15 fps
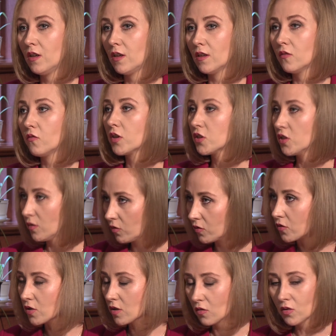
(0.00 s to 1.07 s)
kiedy właśnie im
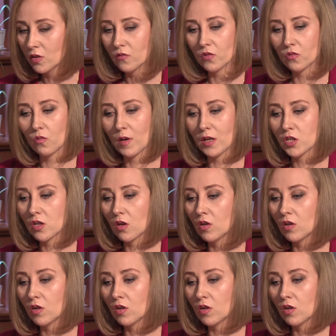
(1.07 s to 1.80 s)
ktoś tego nie wytłumaczy,